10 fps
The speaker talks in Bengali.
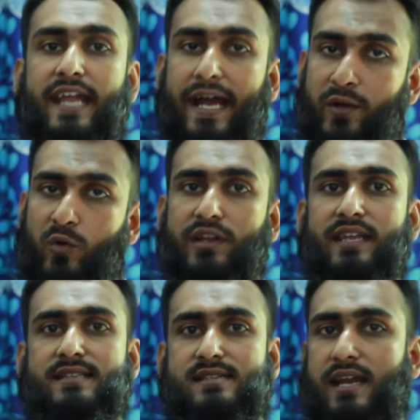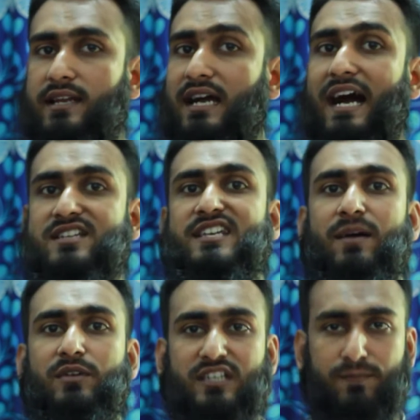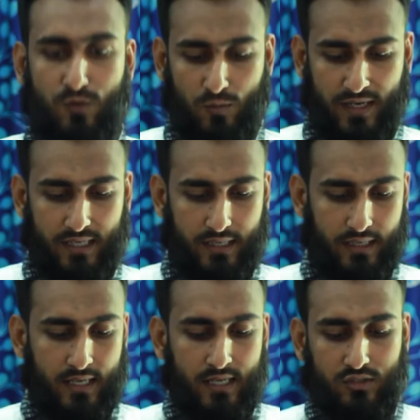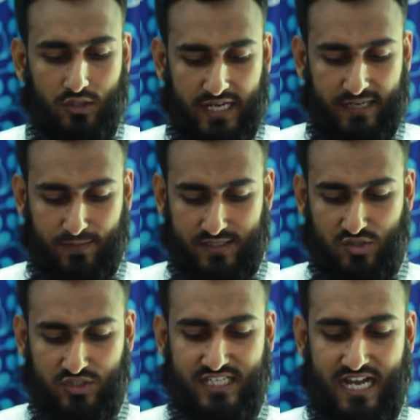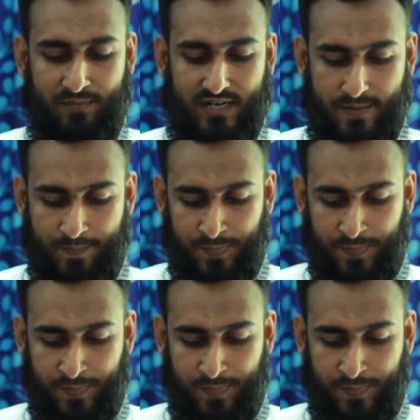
কেন রিএস্ট্রাক্ট আসে আমাদের প্রোফাইলে তো অ্যাট ফার্স্ট হচ্ছে আমরা